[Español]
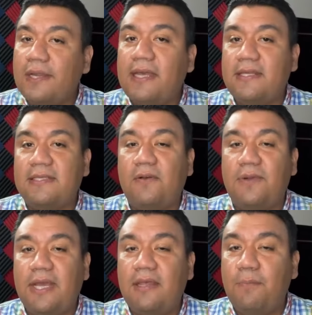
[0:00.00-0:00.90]
guardia de
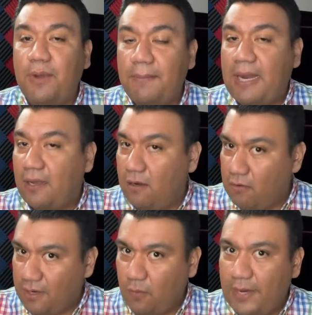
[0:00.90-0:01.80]
seguridad en Puebla.
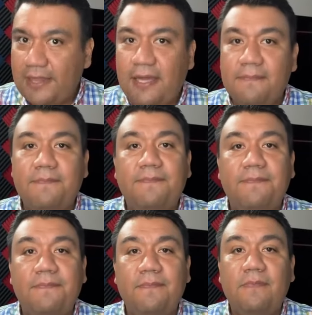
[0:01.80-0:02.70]
¿Lo recuerda?
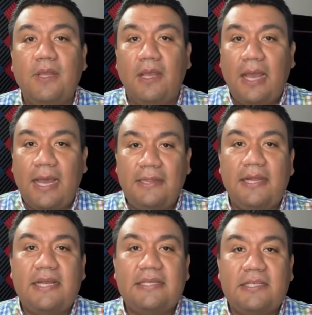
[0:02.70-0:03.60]

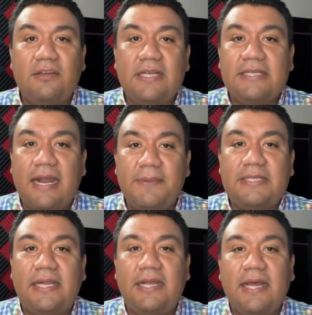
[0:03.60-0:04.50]
Ante las acciones
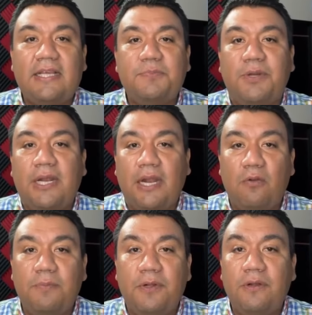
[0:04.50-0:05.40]
graves generadas por el
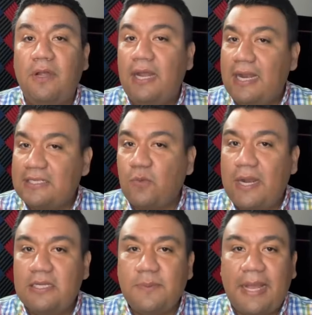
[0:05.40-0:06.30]
alumno, las
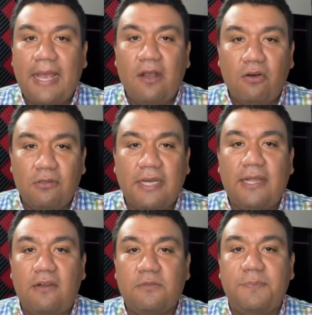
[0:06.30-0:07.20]
cuales van en
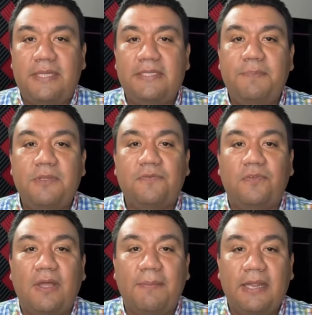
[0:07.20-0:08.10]
contra de los principios
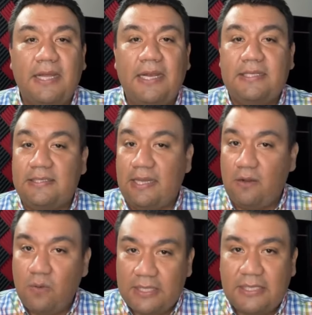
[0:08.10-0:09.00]
fundamentales de
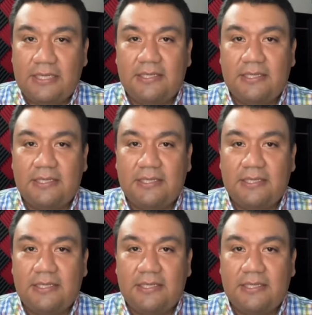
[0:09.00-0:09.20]
nuestra